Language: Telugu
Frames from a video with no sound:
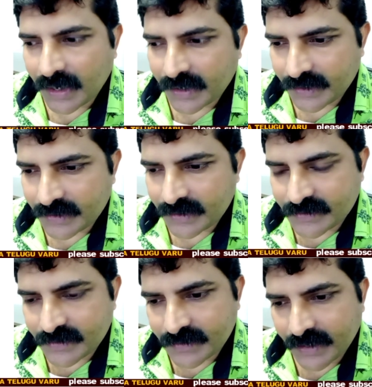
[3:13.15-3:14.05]
అక్కడ ఏదైనా
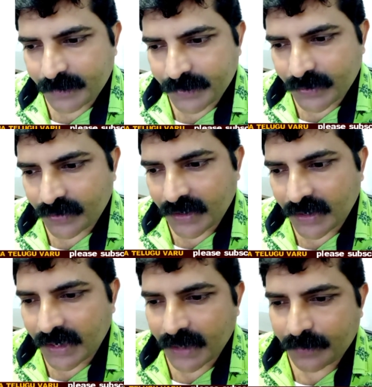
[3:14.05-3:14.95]
సీసీ కెమెరా ఉన్నా
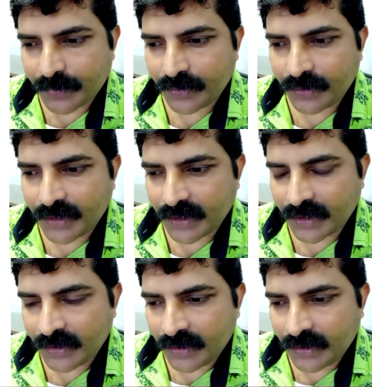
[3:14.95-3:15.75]
లేకపోయినా